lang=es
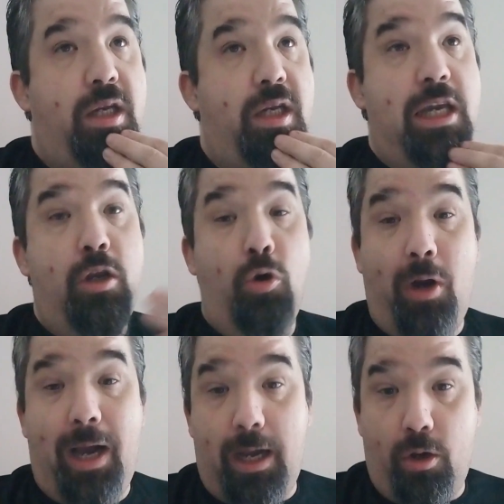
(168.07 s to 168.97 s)
y
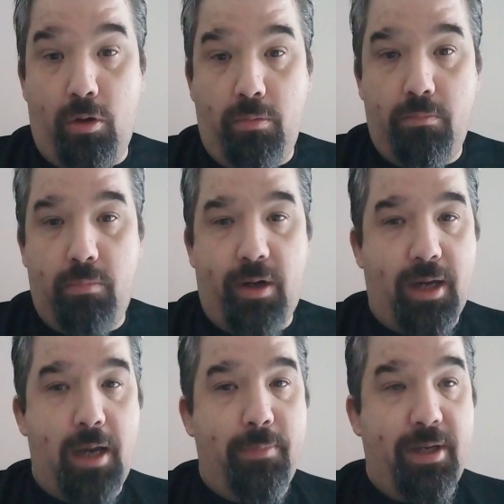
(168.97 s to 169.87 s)
lo hago,
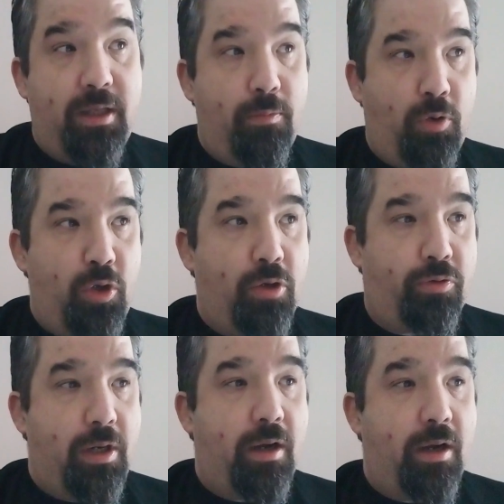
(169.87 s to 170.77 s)
realmente voy a
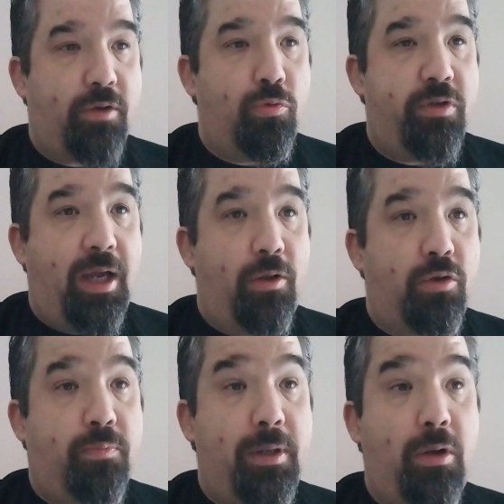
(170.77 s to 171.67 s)
obtener
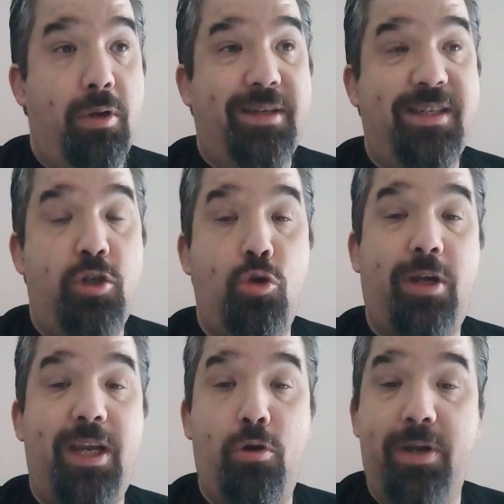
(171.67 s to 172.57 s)
resultados. Pero ahora si yo
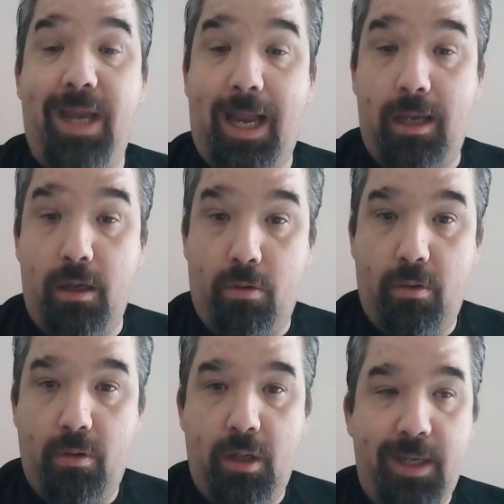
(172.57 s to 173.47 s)
creo en
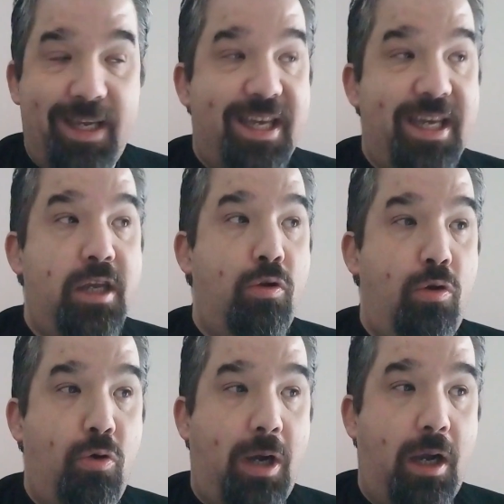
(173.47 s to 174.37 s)
algo y no
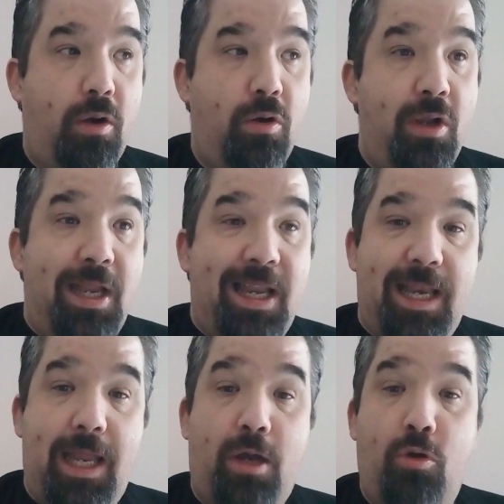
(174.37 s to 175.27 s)
lo hago,
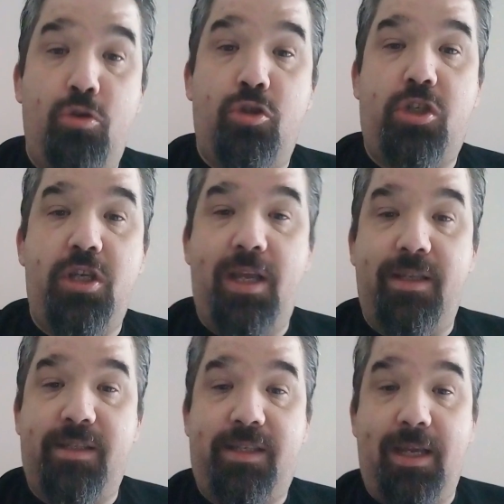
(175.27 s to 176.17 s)
la
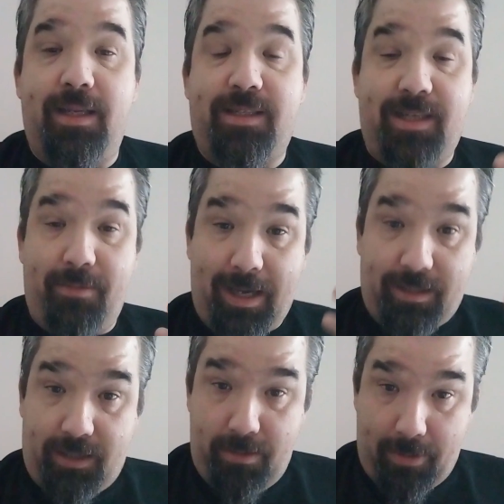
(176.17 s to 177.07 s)
conciencia se va a
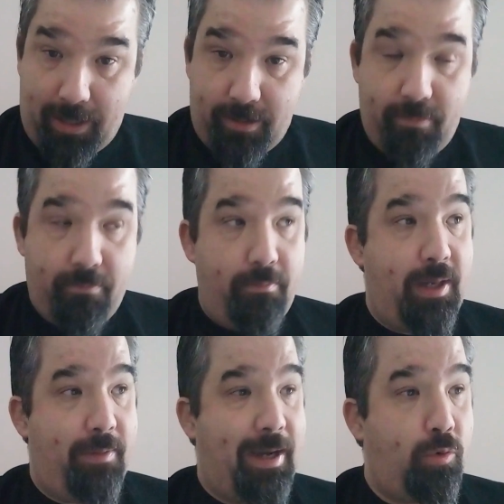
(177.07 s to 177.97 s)
activar,
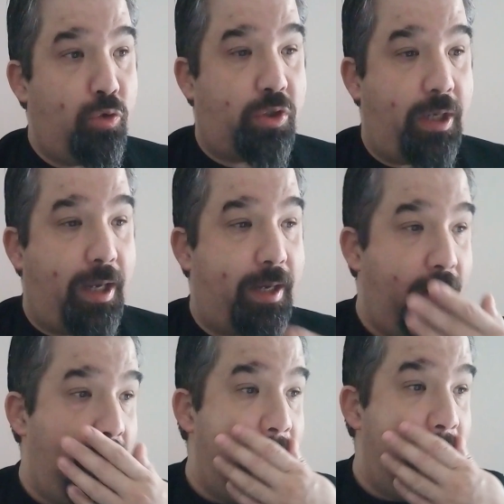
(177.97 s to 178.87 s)
me va a acusar,
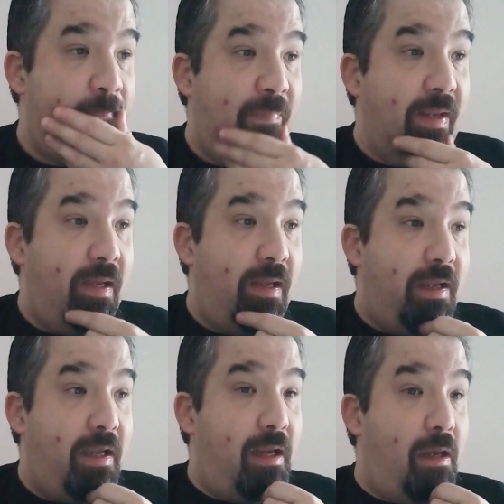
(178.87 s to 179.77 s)

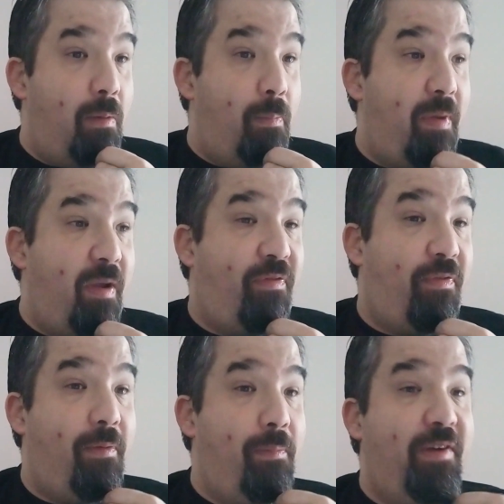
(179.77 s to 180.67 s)

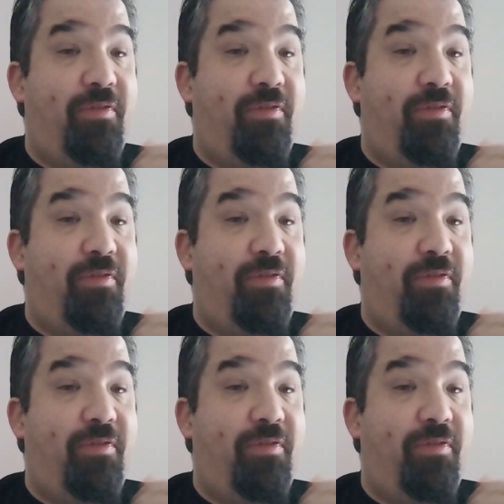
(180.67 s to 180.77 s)
me,